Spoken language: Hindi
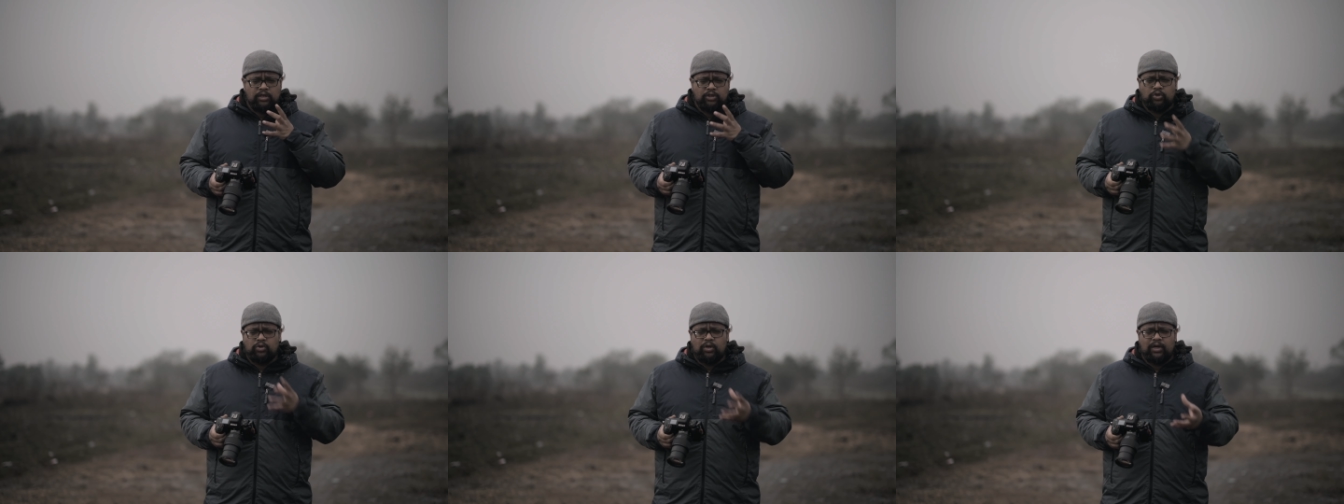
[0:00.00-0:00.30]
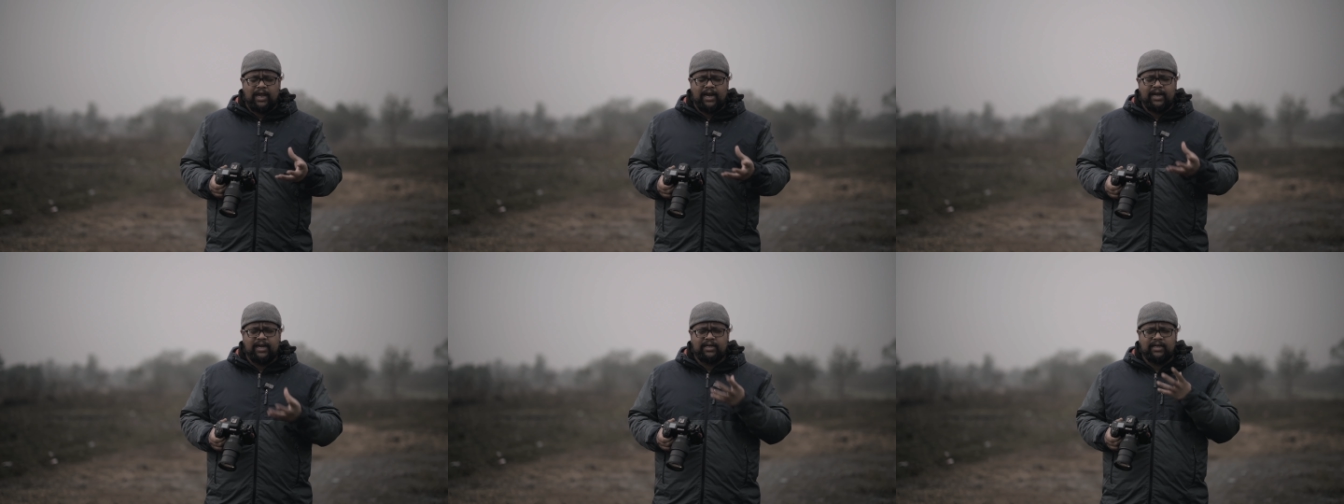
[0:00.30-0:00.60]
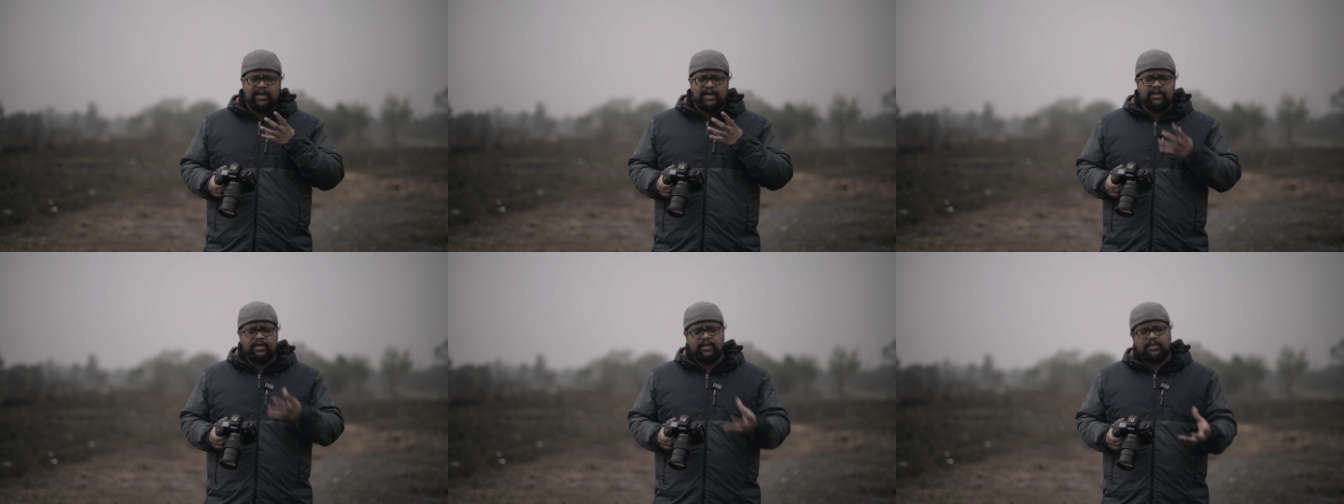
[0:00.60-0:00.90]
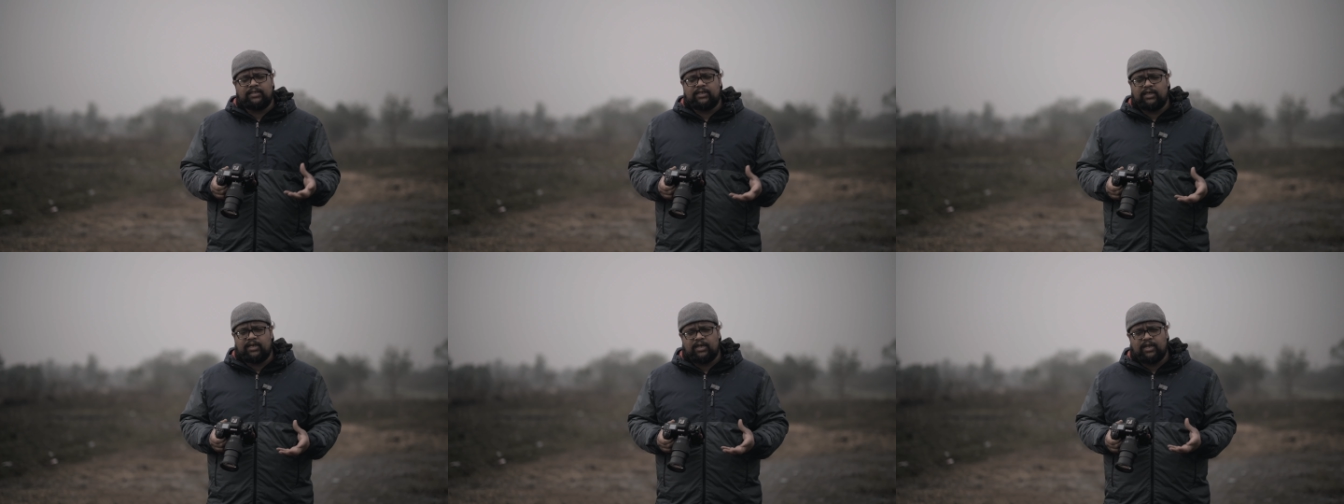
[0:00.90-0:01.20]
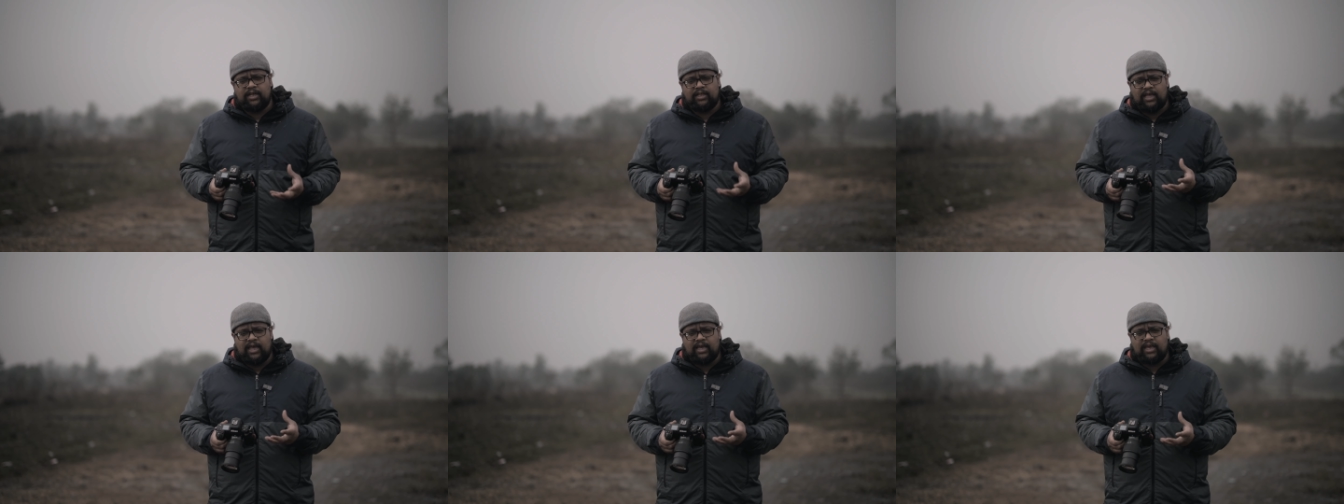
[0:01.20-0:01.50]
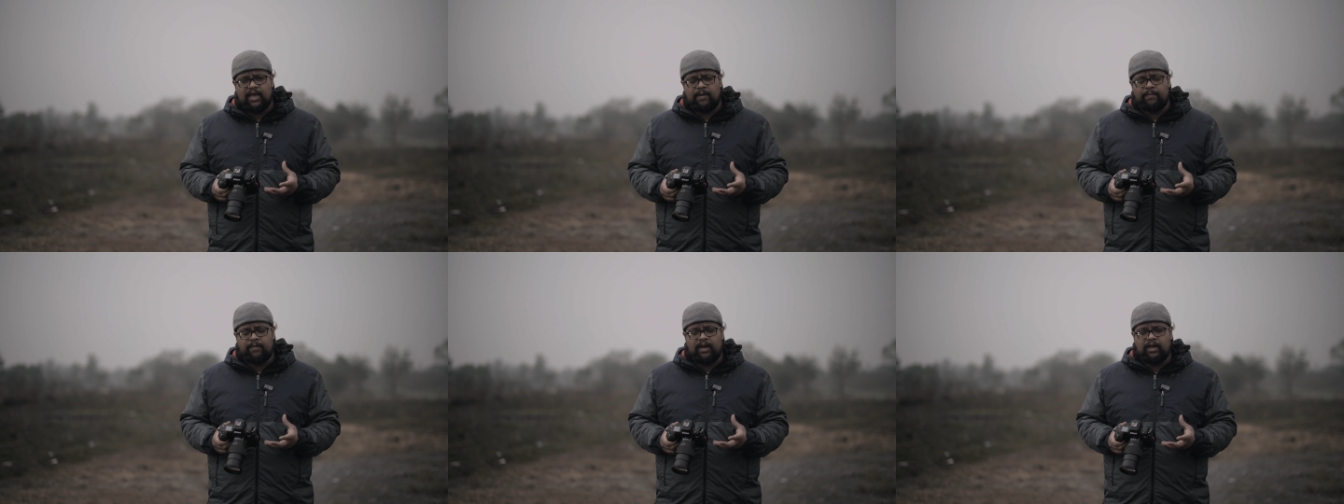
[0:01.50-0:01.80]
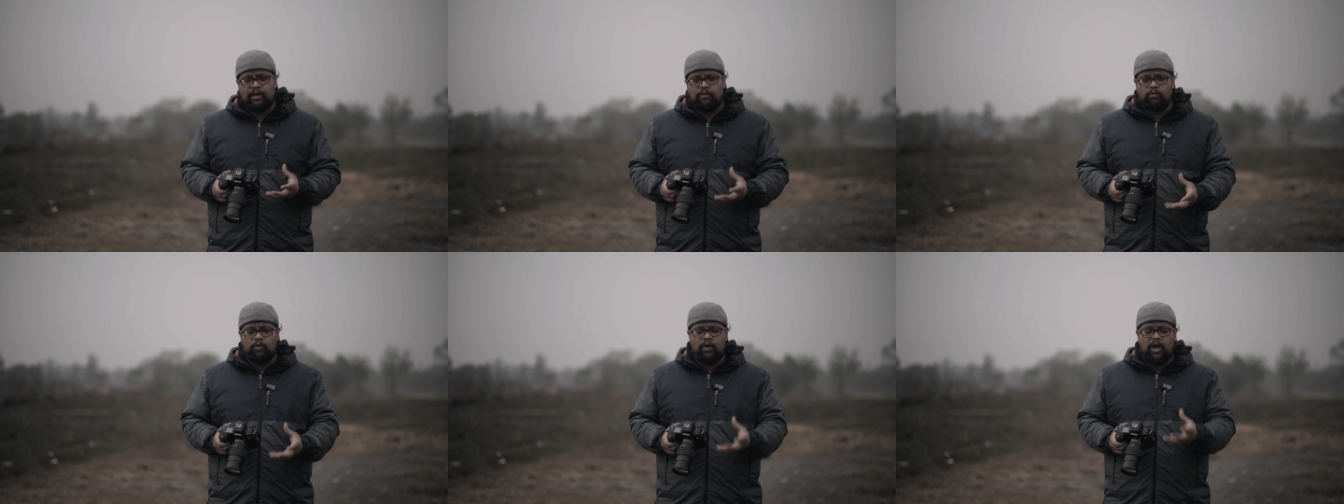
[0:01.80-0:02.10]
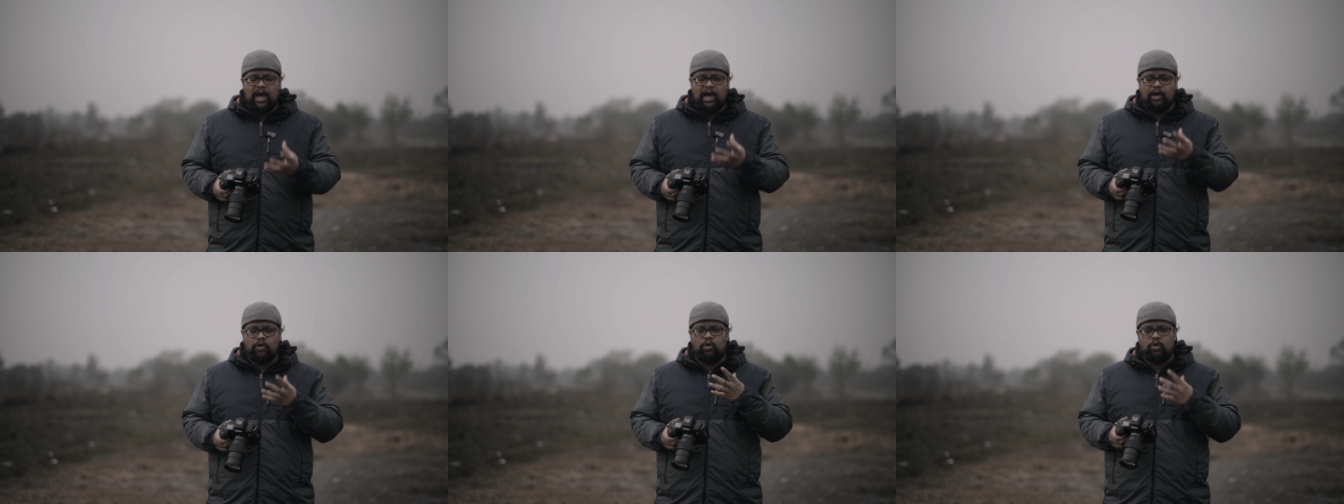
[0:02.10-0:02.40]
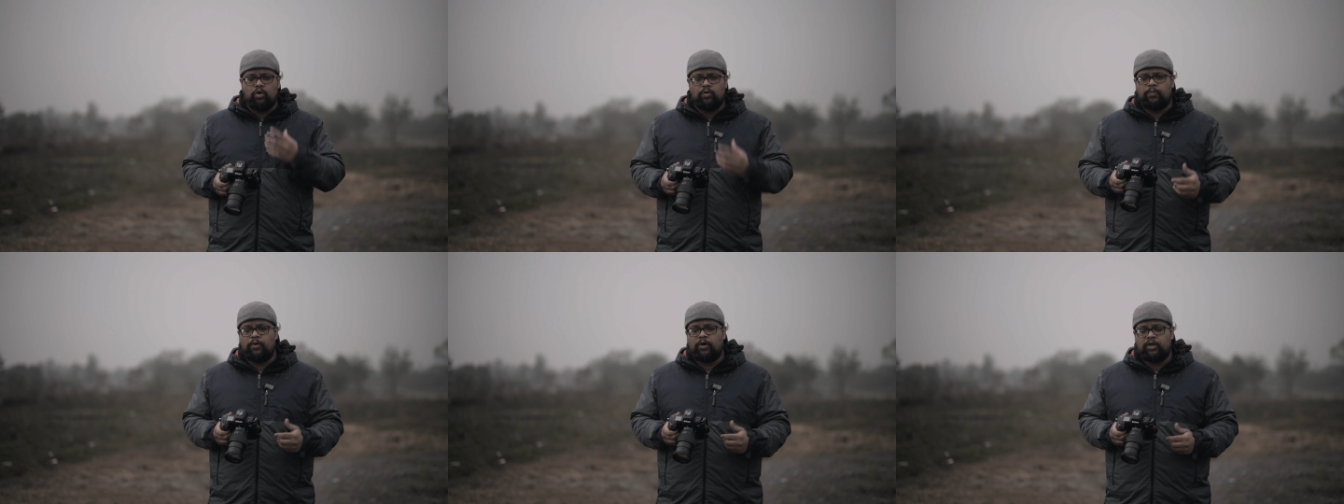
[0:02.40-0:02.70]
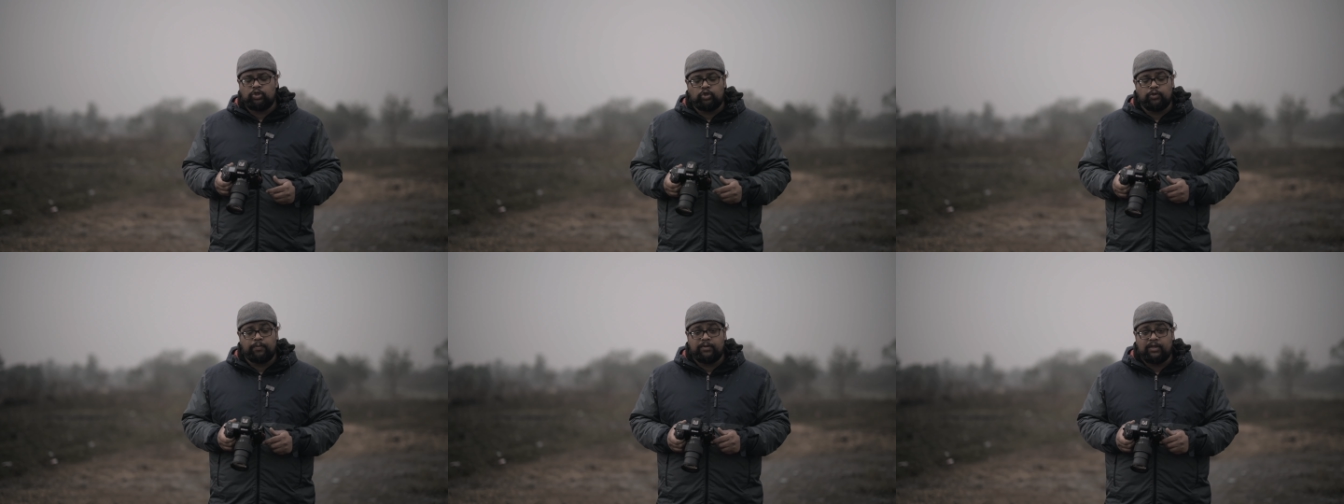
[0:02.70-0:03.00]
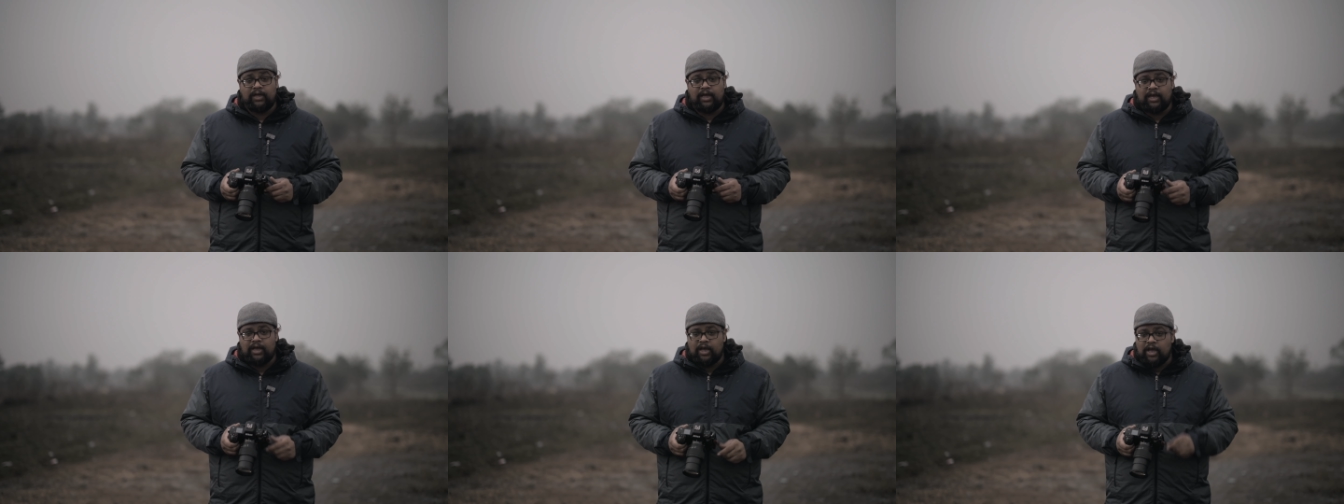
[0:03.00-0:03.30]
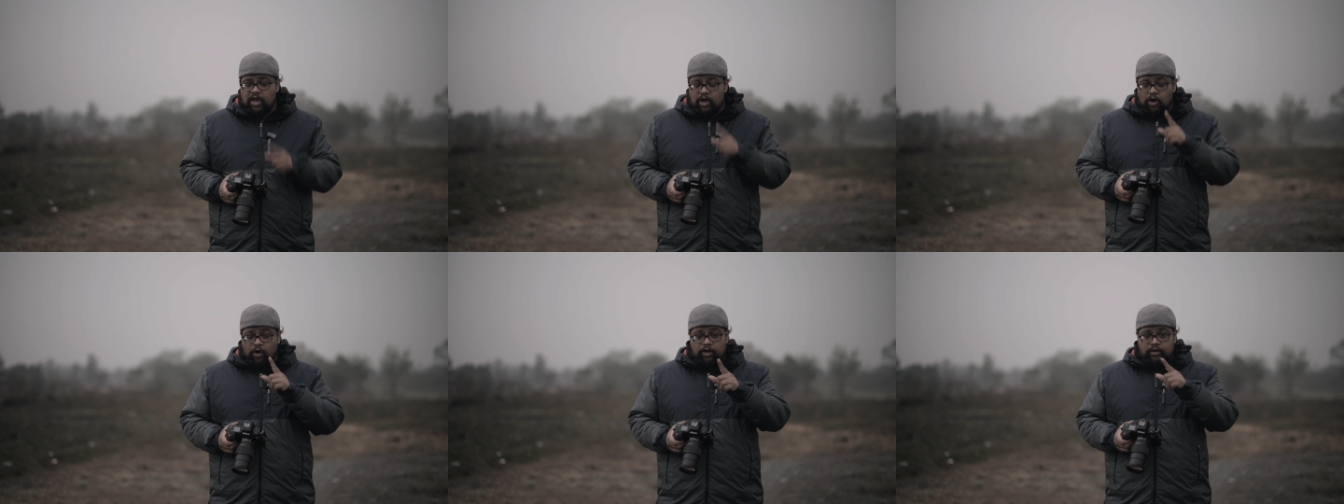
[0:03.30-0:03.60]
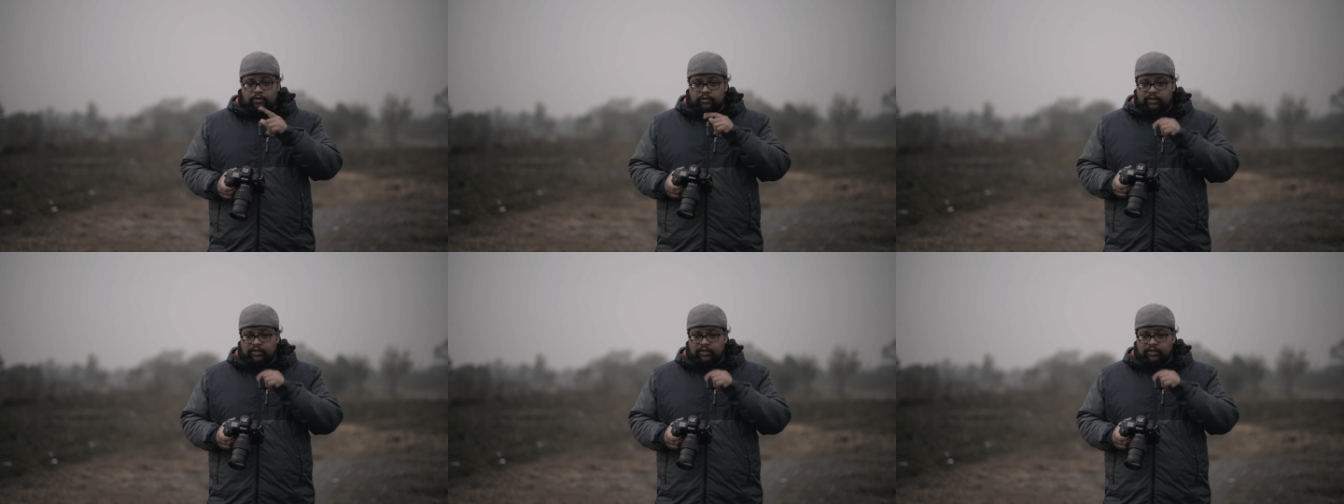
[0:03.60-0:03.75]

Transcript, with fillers: जो लाइट का इंटेंसिटी रहता है कैमरा का वो आँखों को बहुत चुपता है और